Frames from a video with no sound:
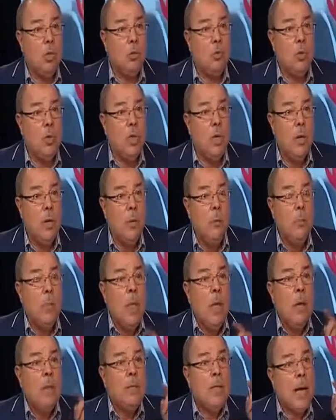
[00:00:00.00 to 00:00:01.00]
العضويه
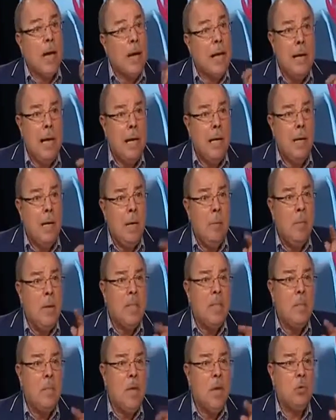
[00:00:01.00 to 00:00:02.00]
تخيلي
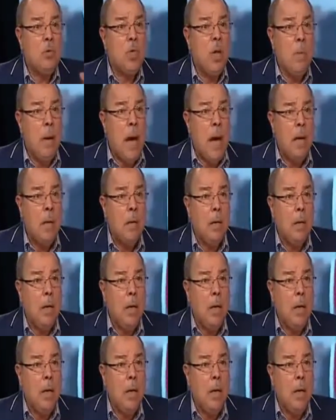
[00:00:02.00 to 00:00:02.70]
الماده 107